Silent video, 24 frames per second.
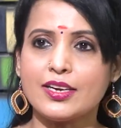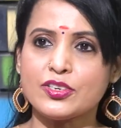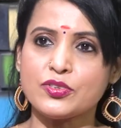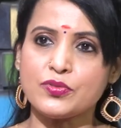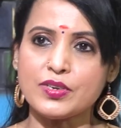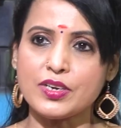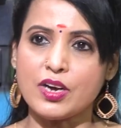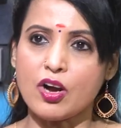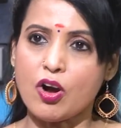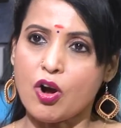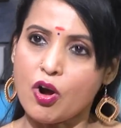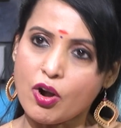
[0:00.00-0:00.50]

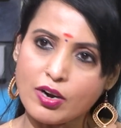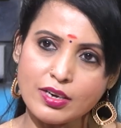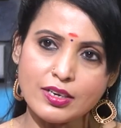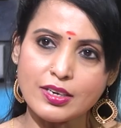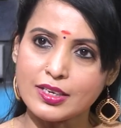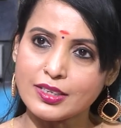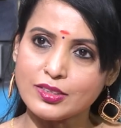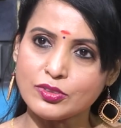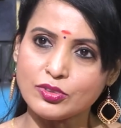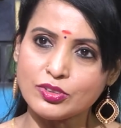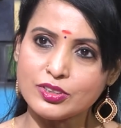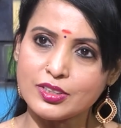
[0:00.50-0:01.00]
యాక్చువల్గా
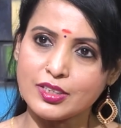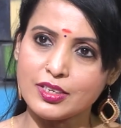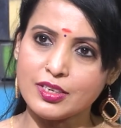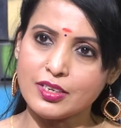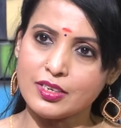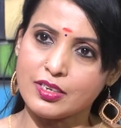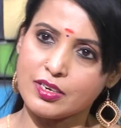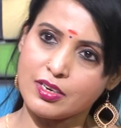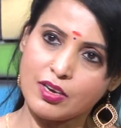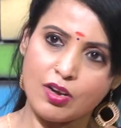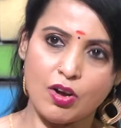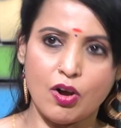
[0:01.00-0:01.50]
ఆన్లైన్ ఉంది
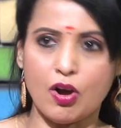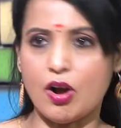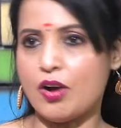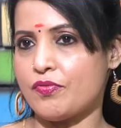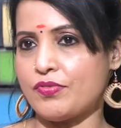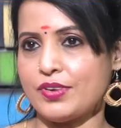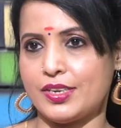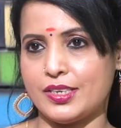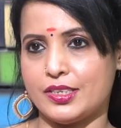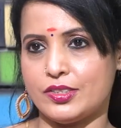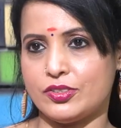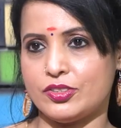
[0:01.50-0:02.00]

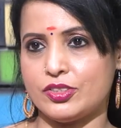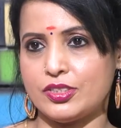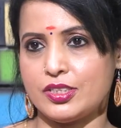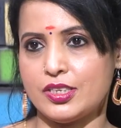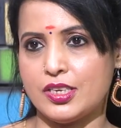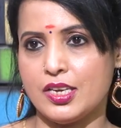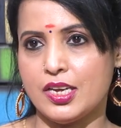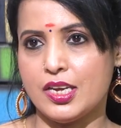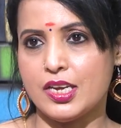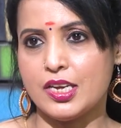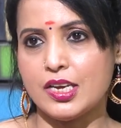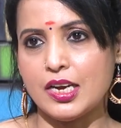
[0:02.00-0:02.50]
ఆఫ్లైన్ ఉంది
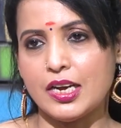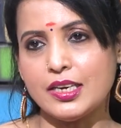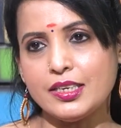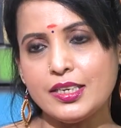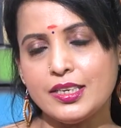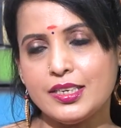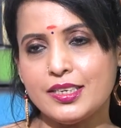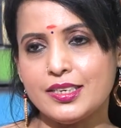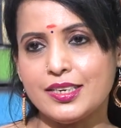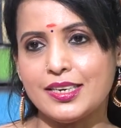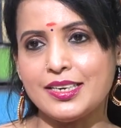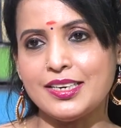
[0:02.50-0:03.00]
అంటే
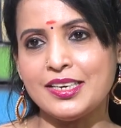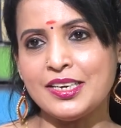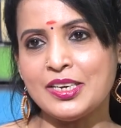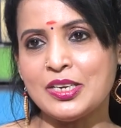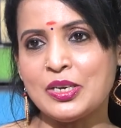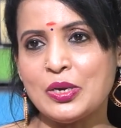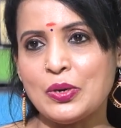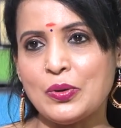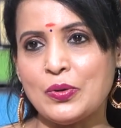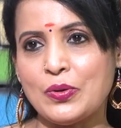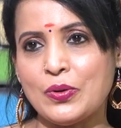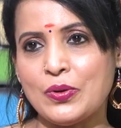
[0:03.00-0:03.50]
ఈ
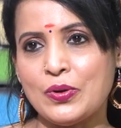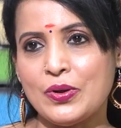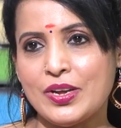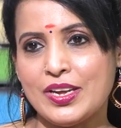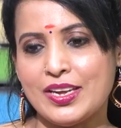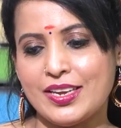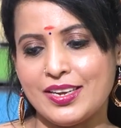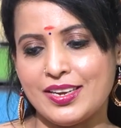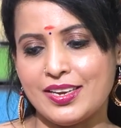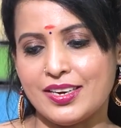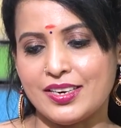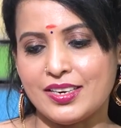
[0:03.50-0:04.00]
రెండిట్లో
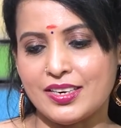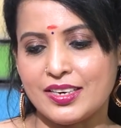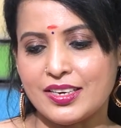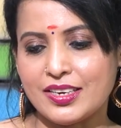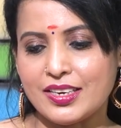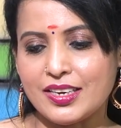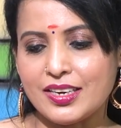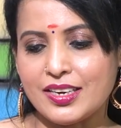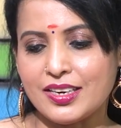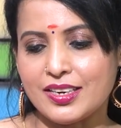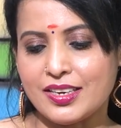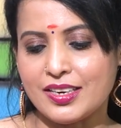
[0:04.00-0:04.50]

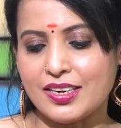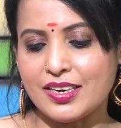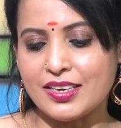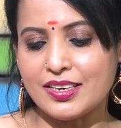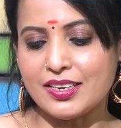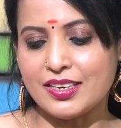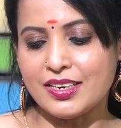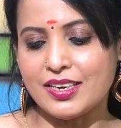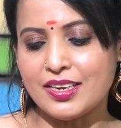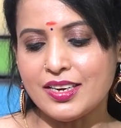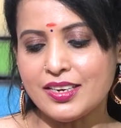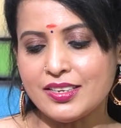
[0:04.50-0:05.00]

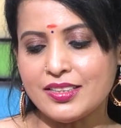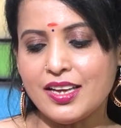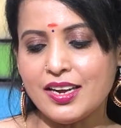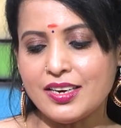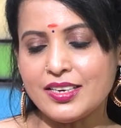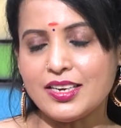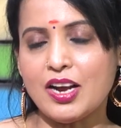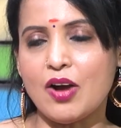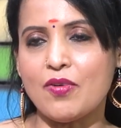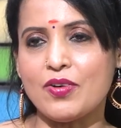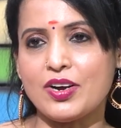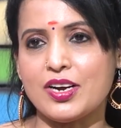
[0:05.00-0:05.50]
ఏ
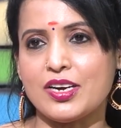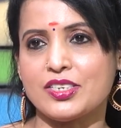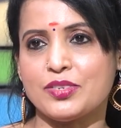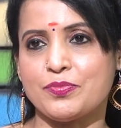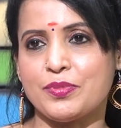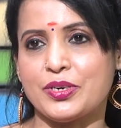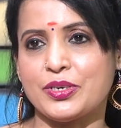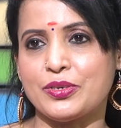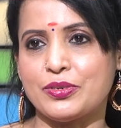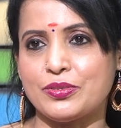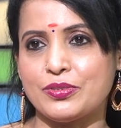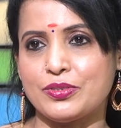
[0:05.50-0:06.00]
దానికి
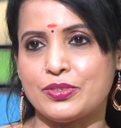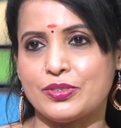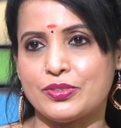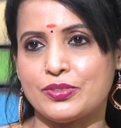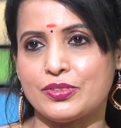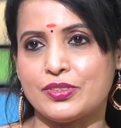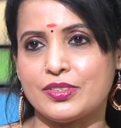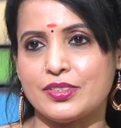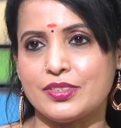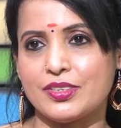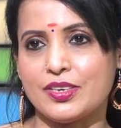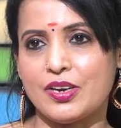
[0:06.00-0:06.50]
అవకాశం ఎక్కువ
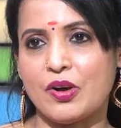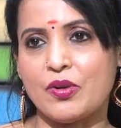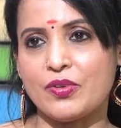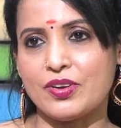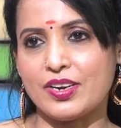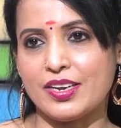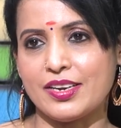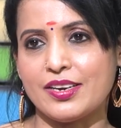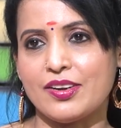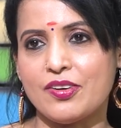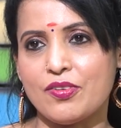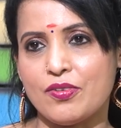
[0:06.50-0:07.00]
ఉంటుంది
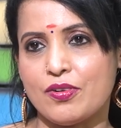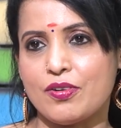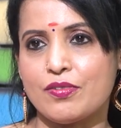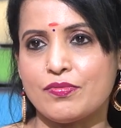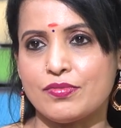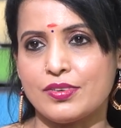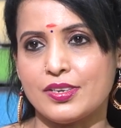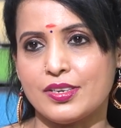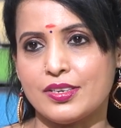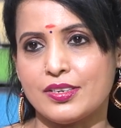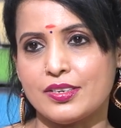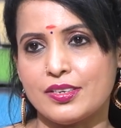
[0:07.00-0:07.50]
ఆన్లైన్ అయితే